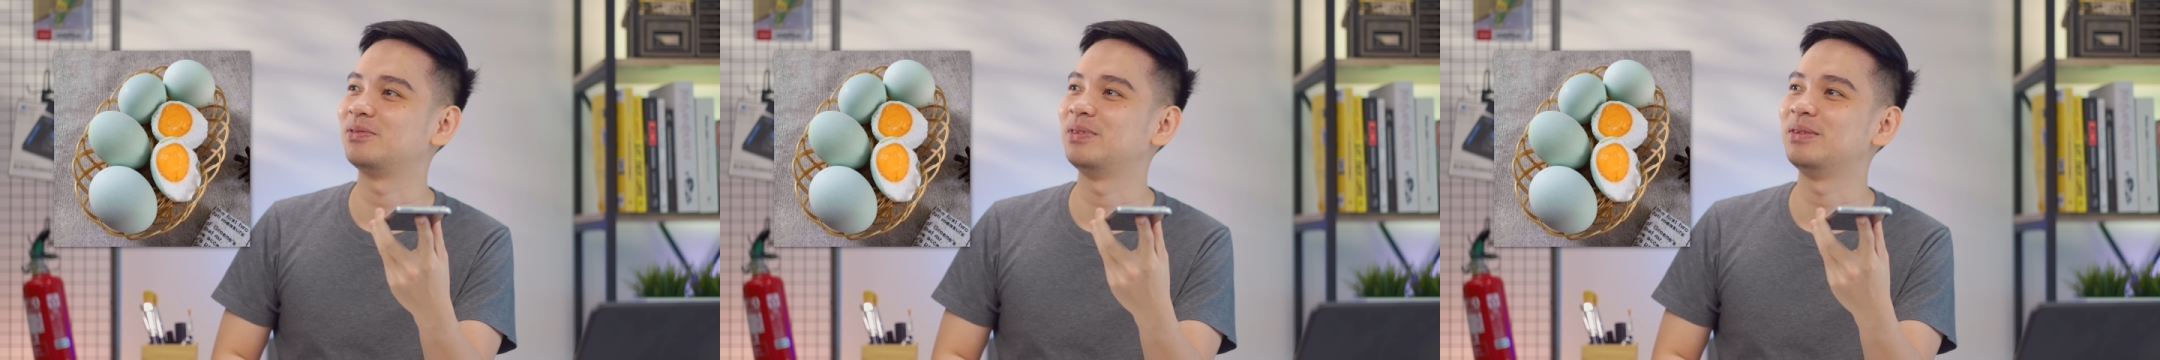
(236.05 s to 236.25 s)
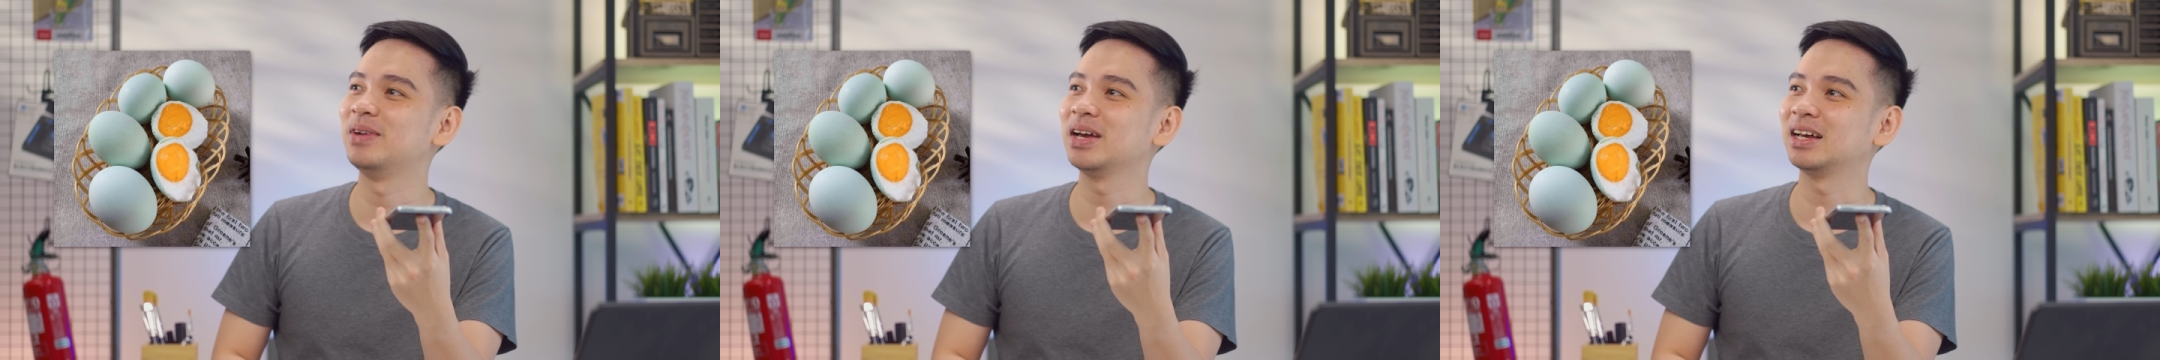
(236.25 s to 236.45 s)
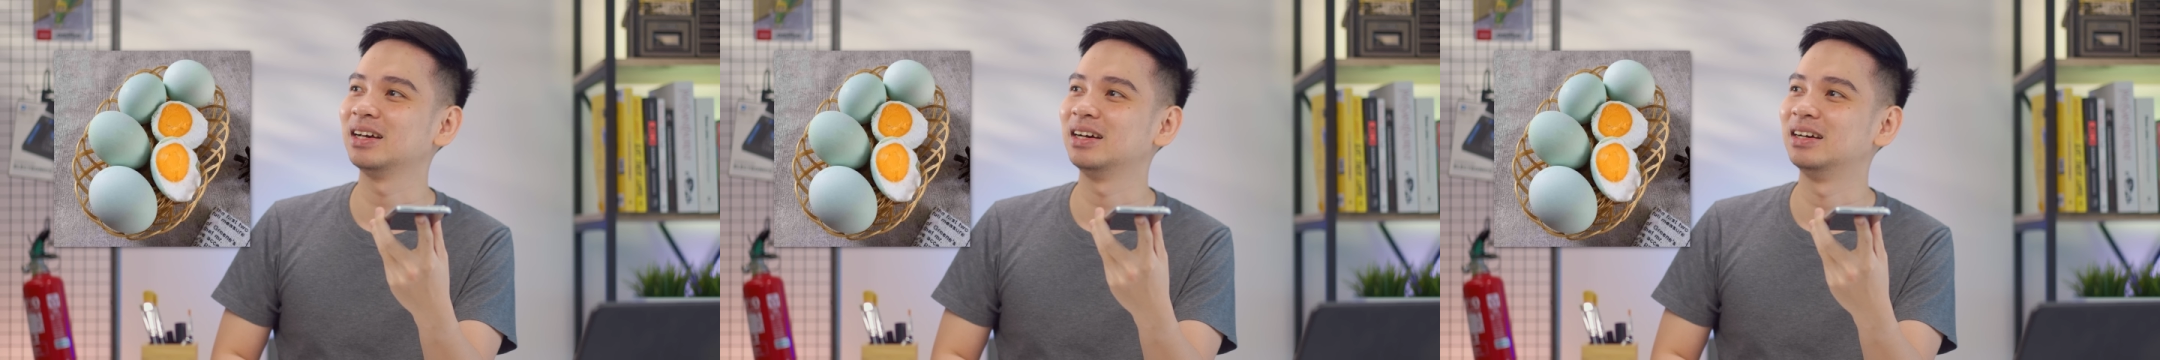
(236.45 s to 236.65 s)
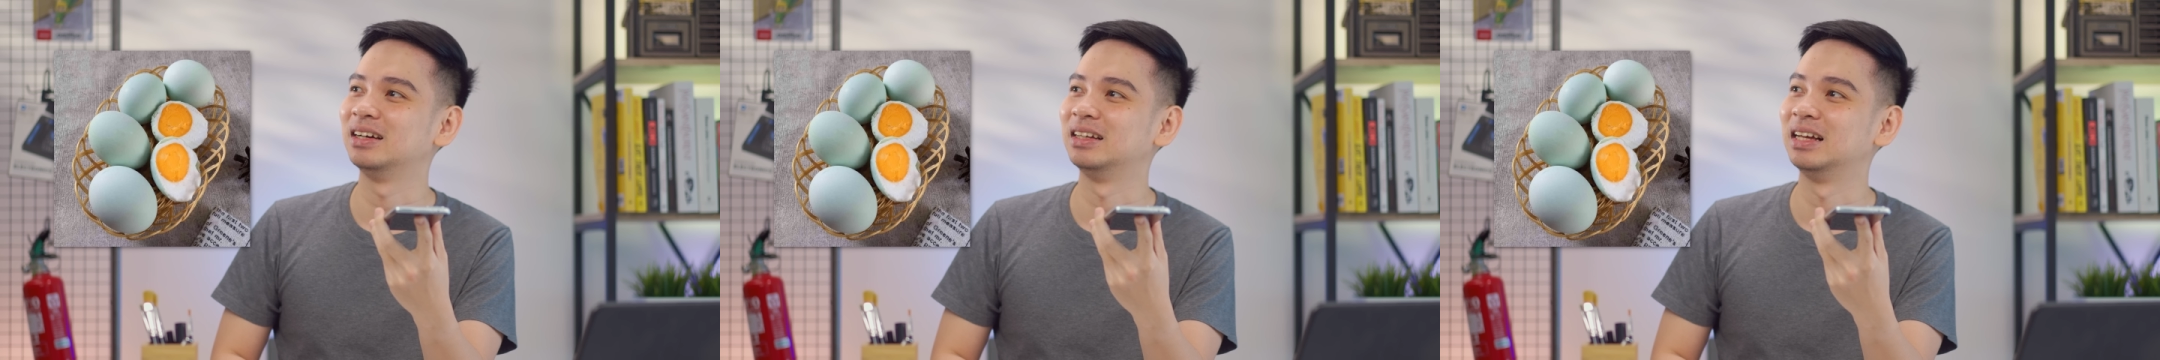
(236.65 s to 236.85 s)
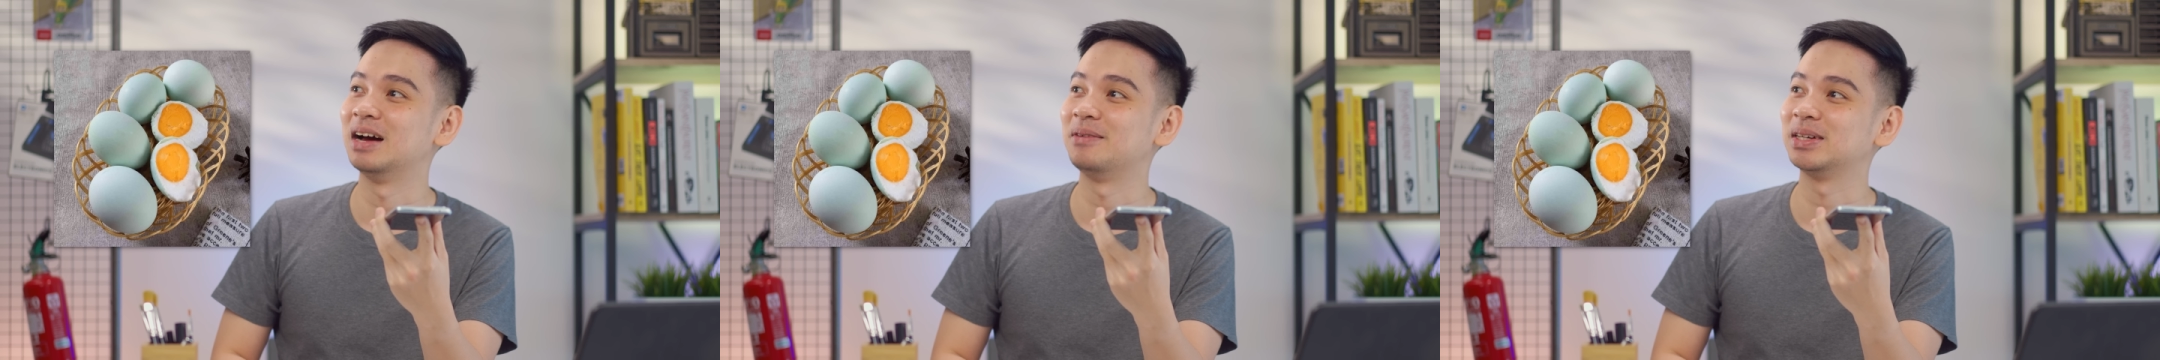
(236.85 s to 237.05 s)
bebek
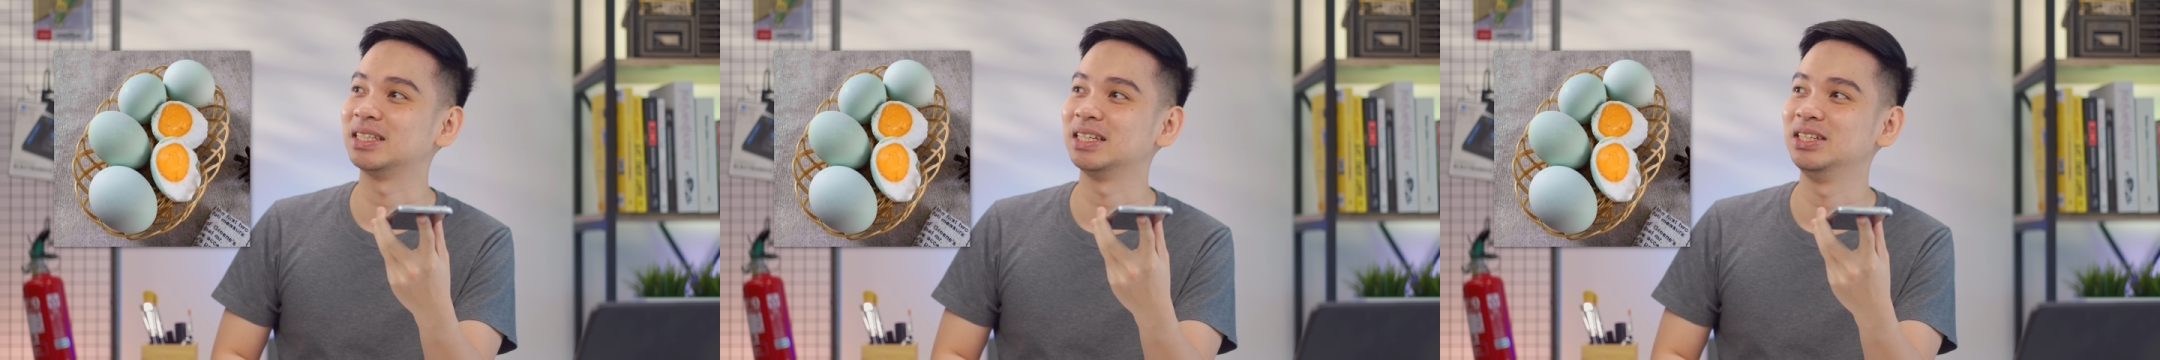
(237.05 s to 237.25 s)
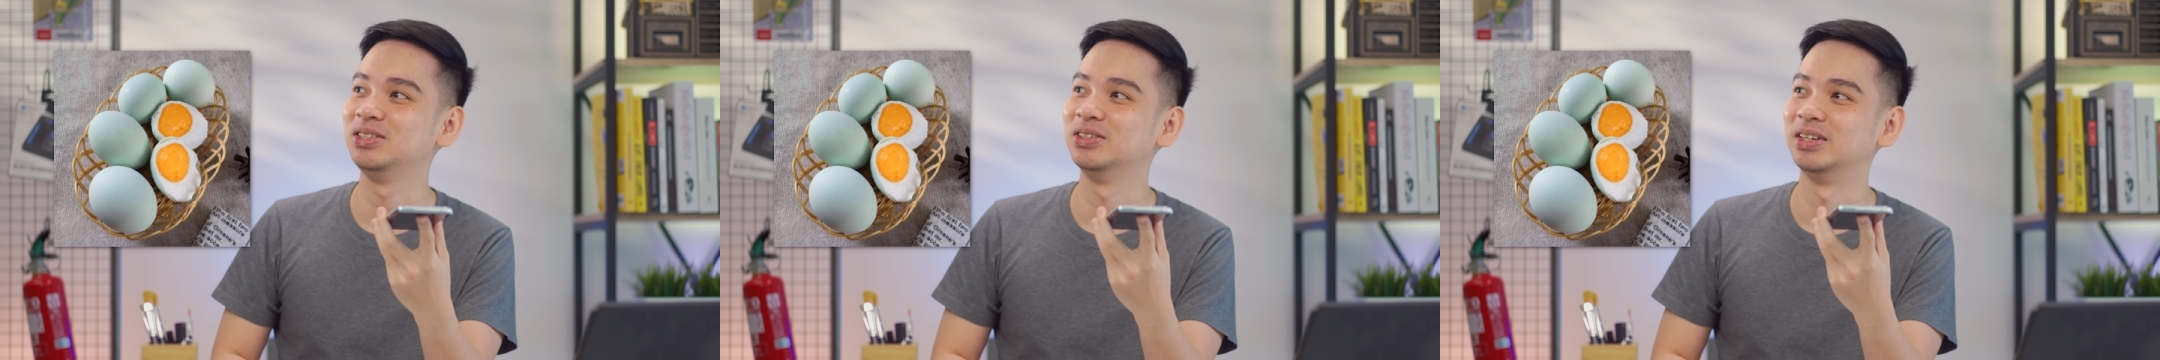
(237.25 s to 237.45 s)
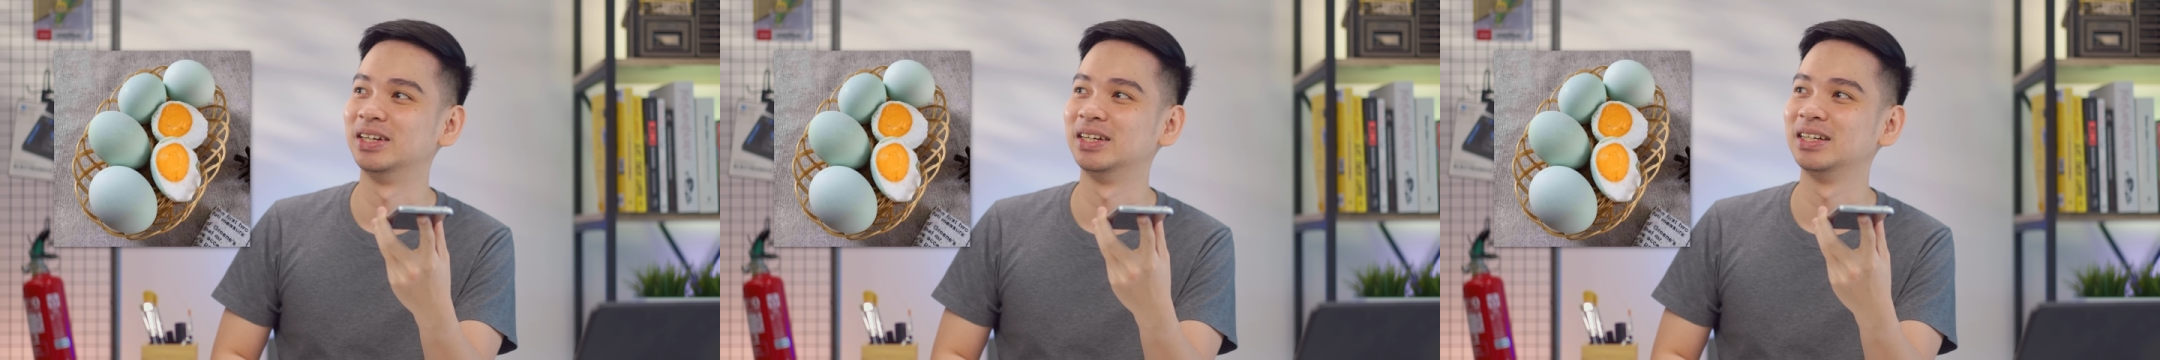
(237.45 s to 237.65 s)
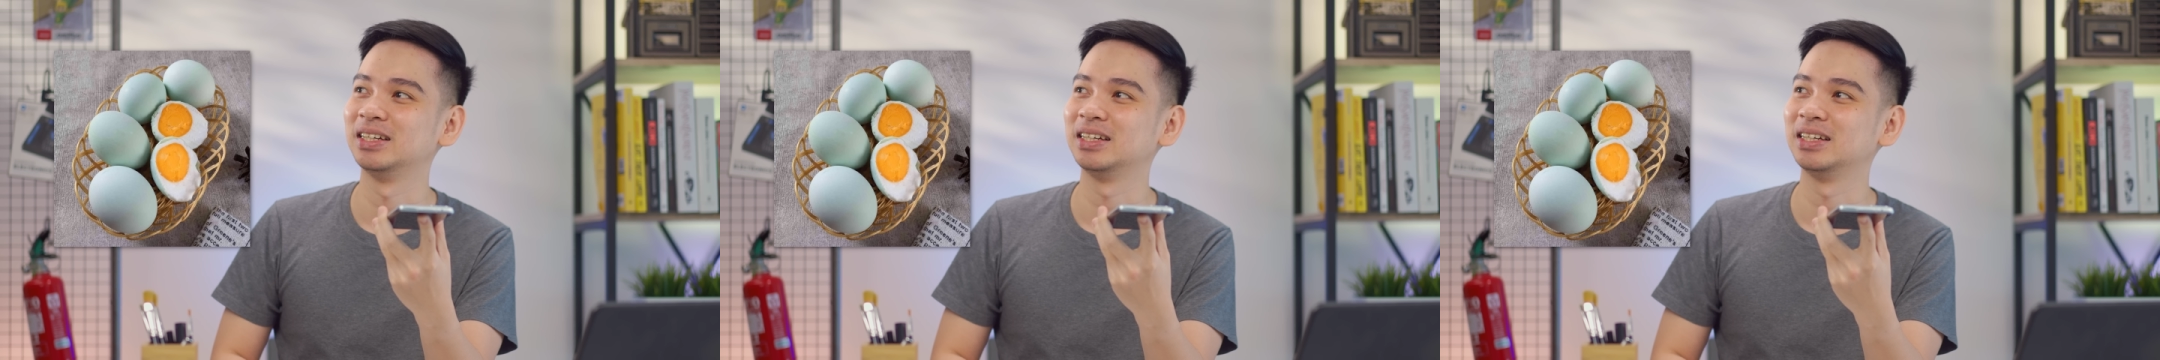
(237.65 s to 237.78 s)
nggak pasti hijau ya.